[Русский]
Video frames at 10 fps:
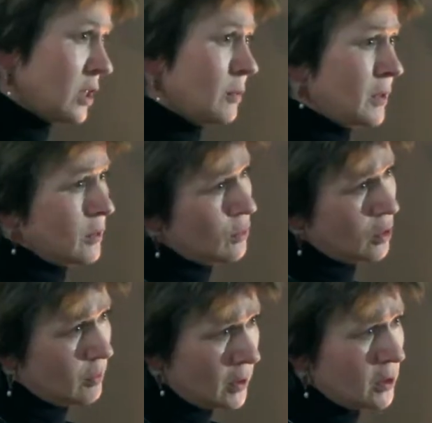вот это
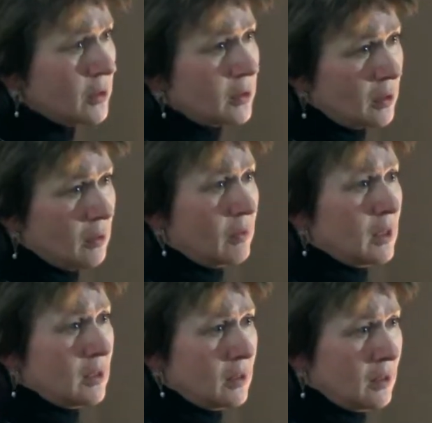послушать, пожалуйста,
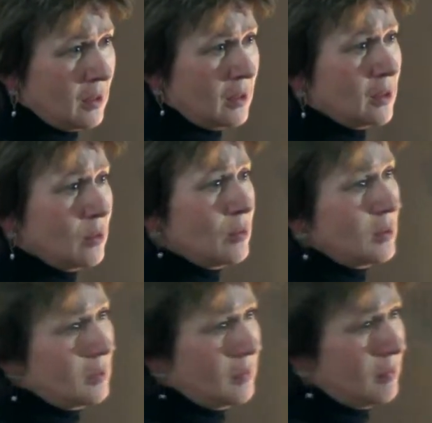говорите, я
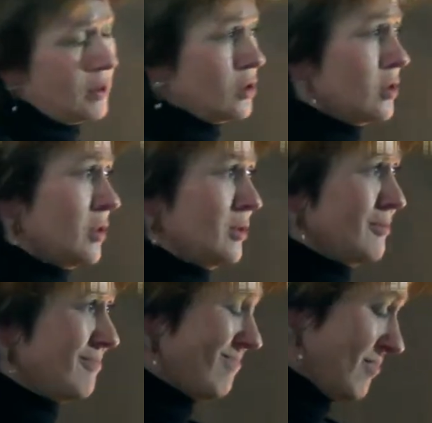найду и
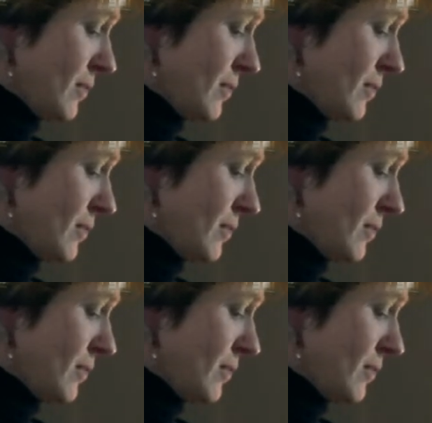прочитаю.